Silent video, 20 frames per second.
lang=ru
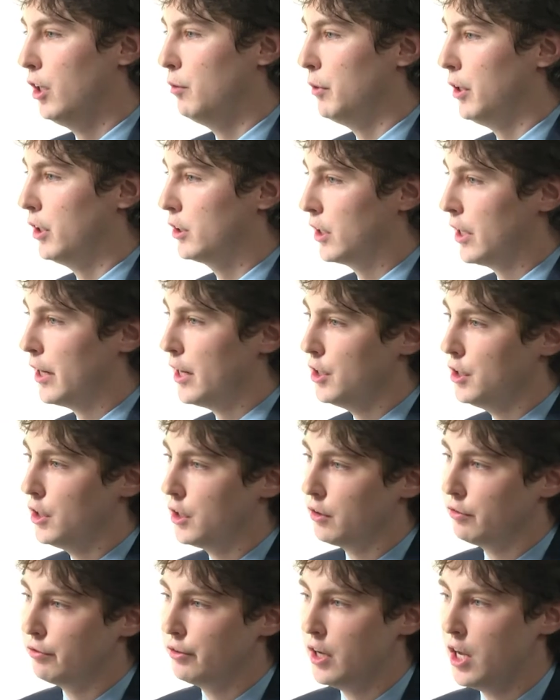ни моих
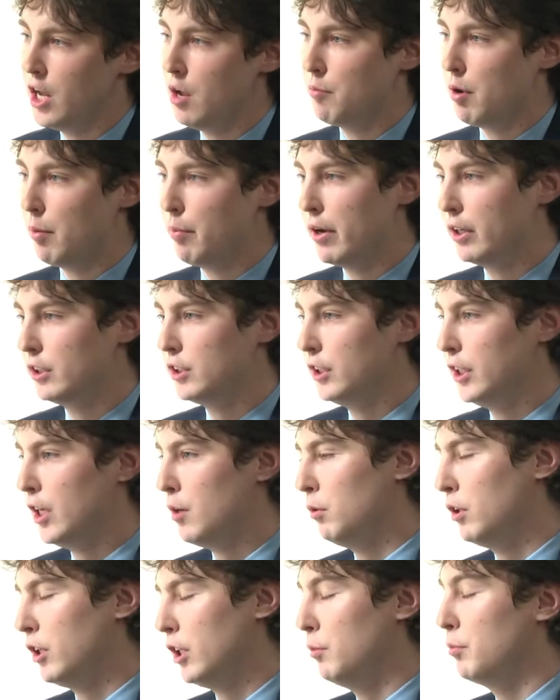соратников по партии
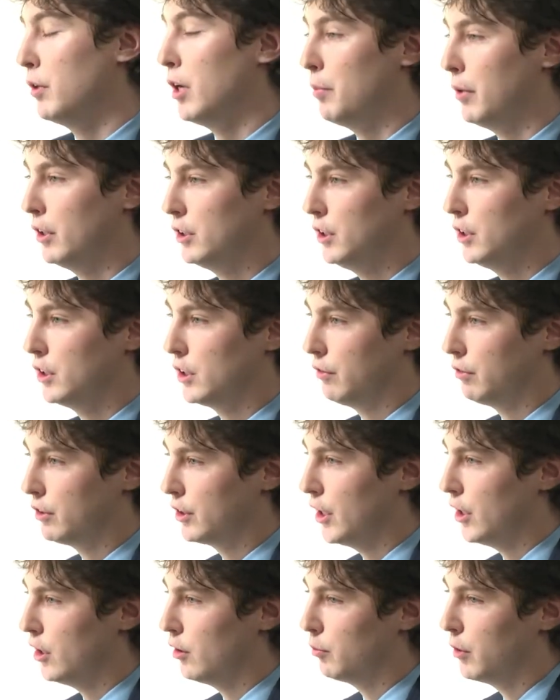«Яблоко» и по оппозиции в
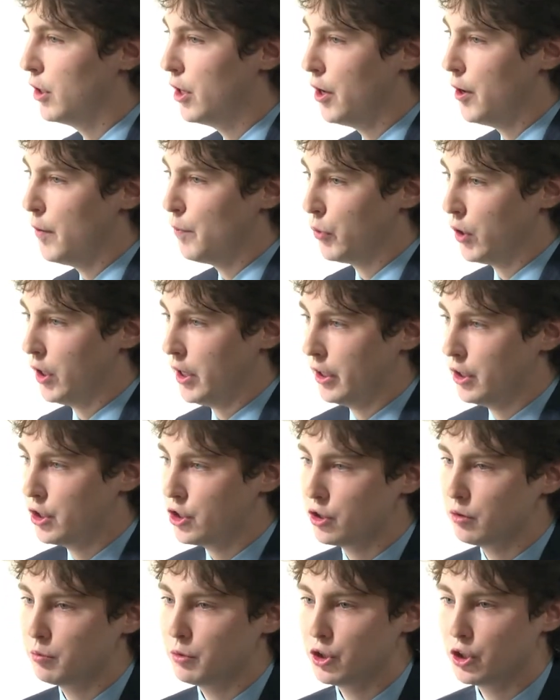целом. И,
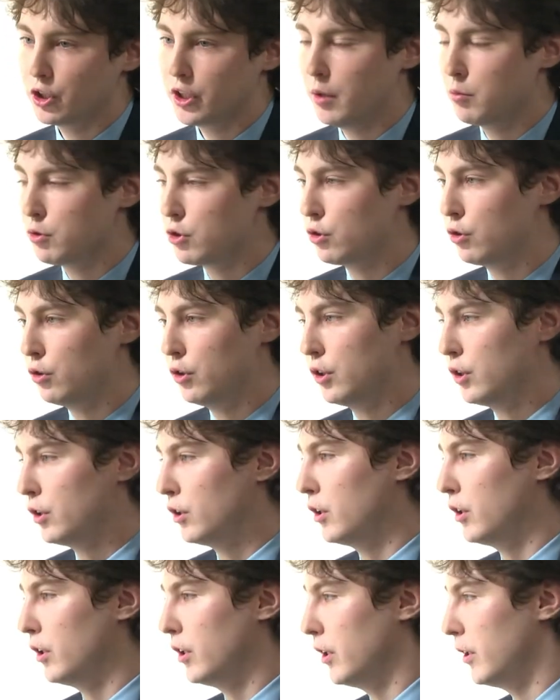конечно, мы считаем, что
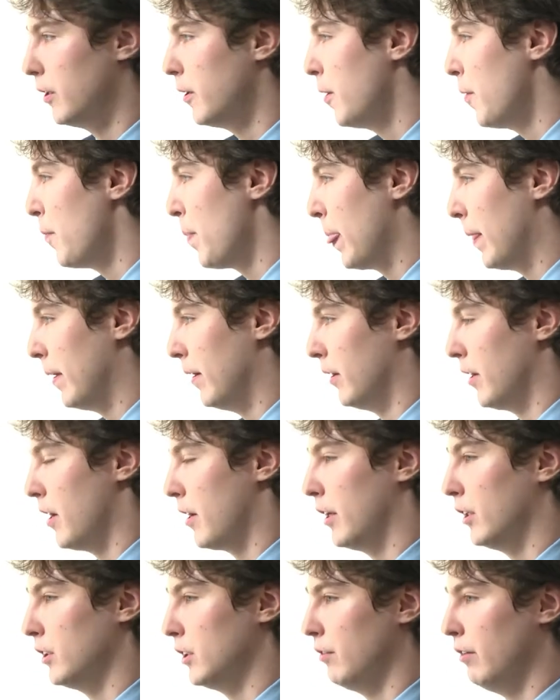это э, как
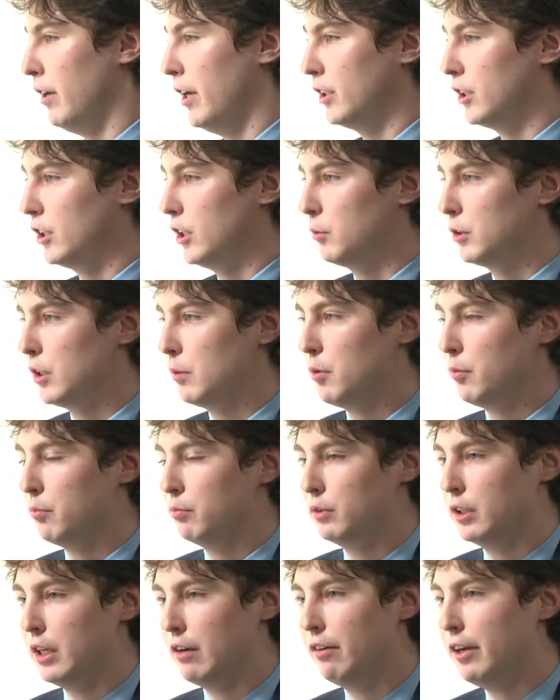раз является тем самым
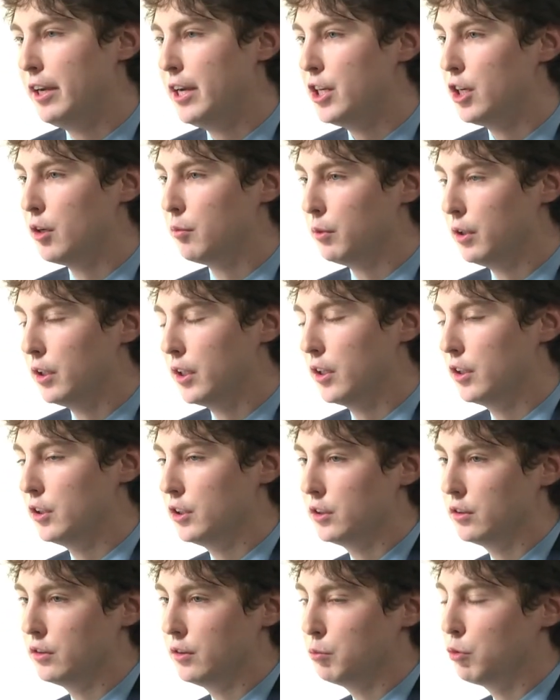давлением, и надо
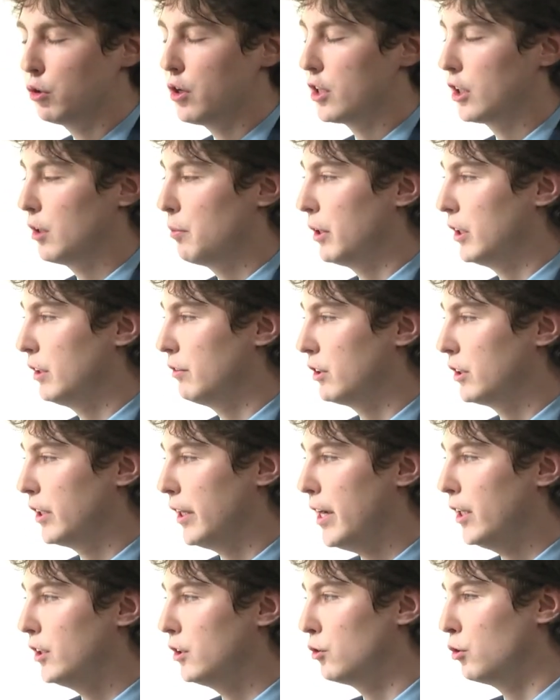ему как-то
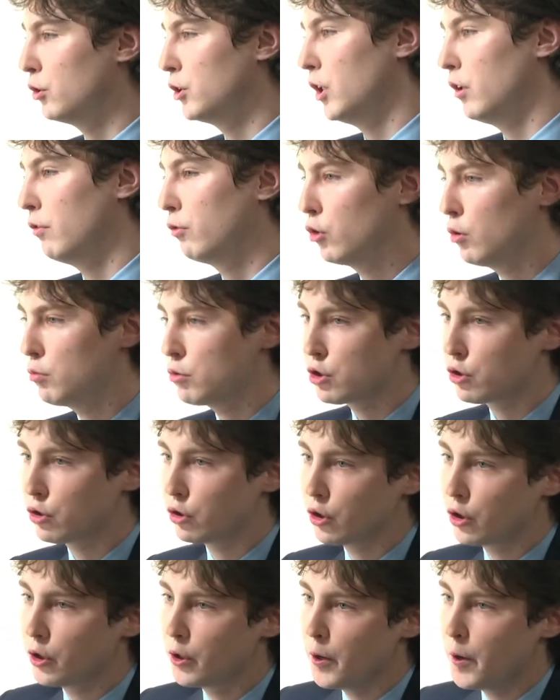противостоять. Но дело в том,
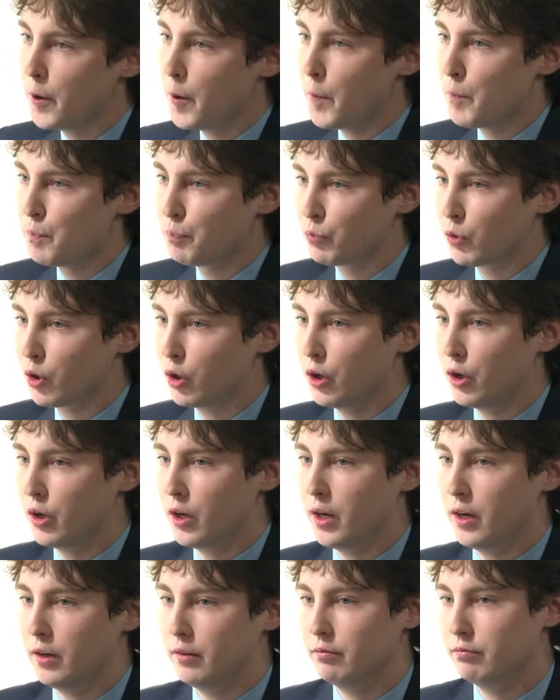что
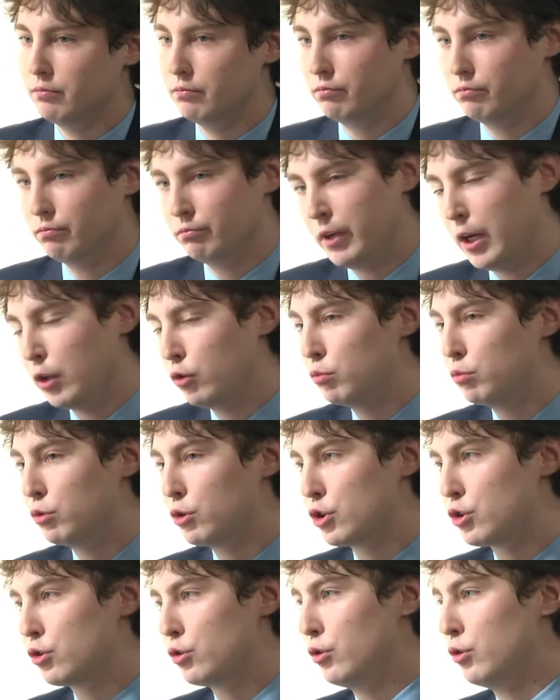э, я
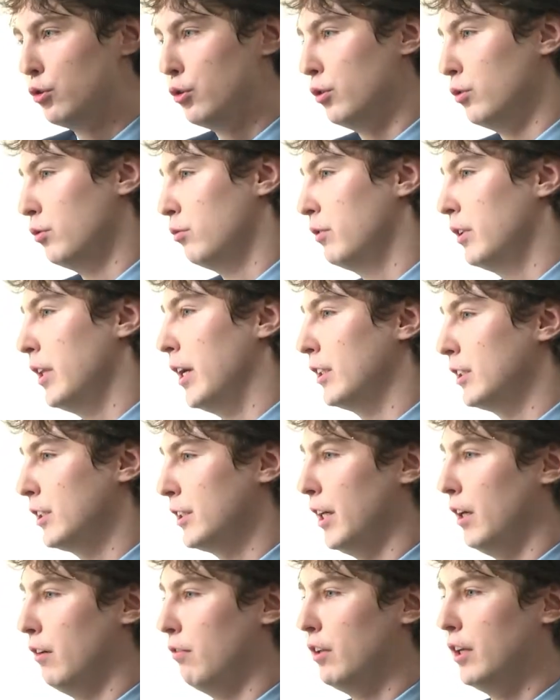думаю, что та
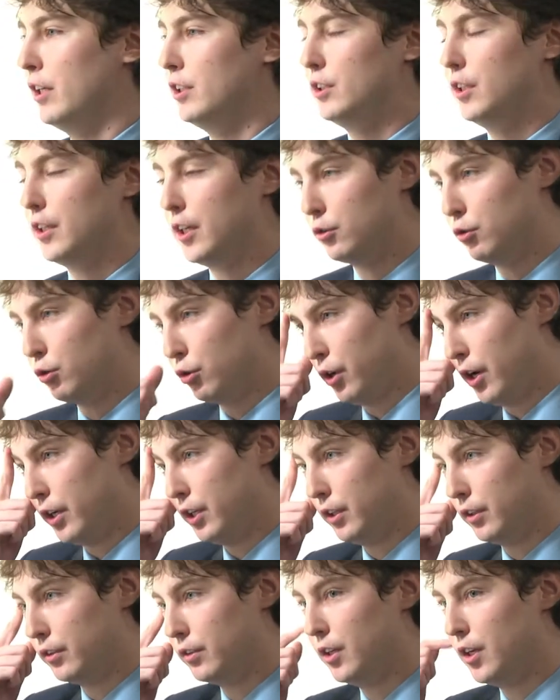цель власти, которую
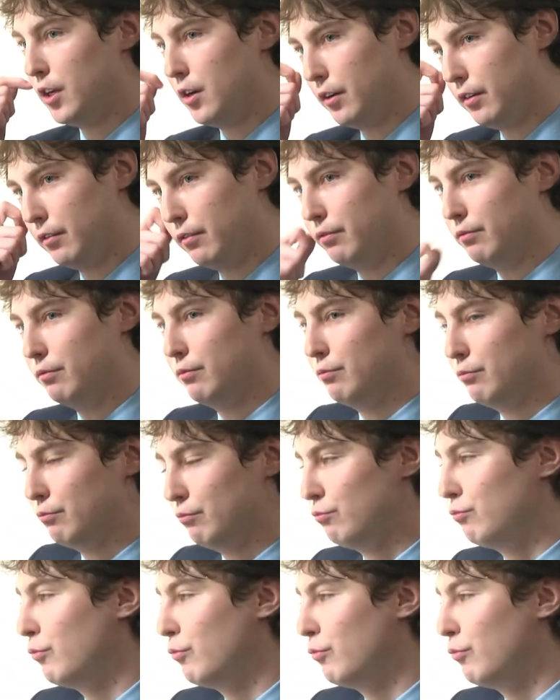они